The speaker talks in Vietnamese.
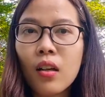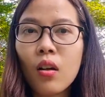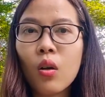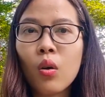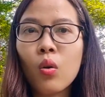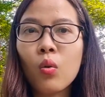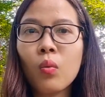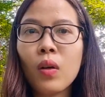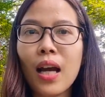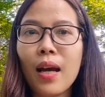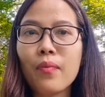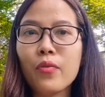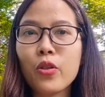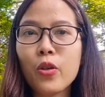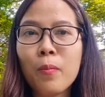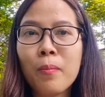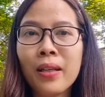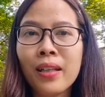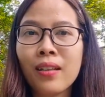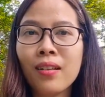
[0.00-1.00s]
nó cũng làm
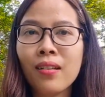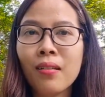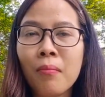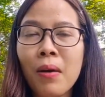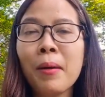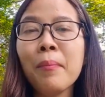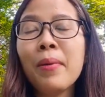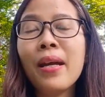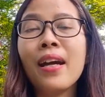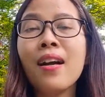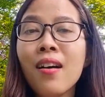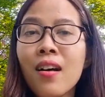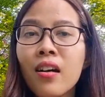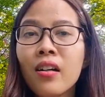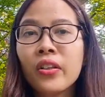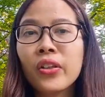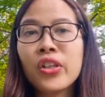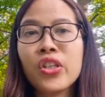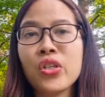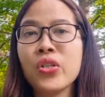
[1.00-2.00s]
cho mình mát mẻ
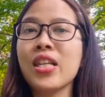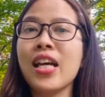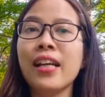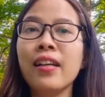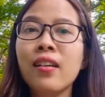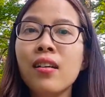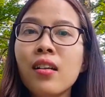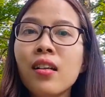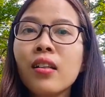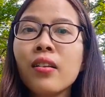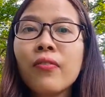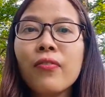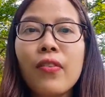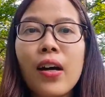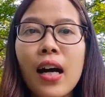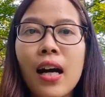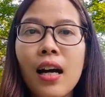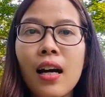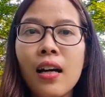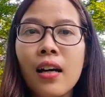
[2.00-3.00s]
hơn, thư giãn hơn.
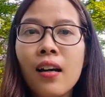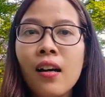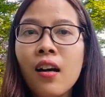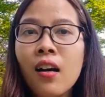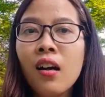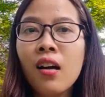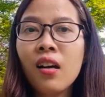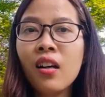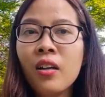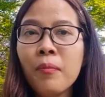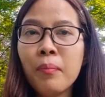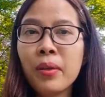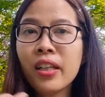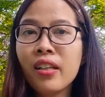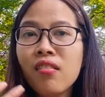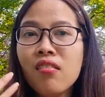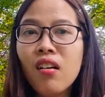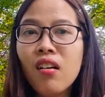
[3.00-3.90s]
Và mình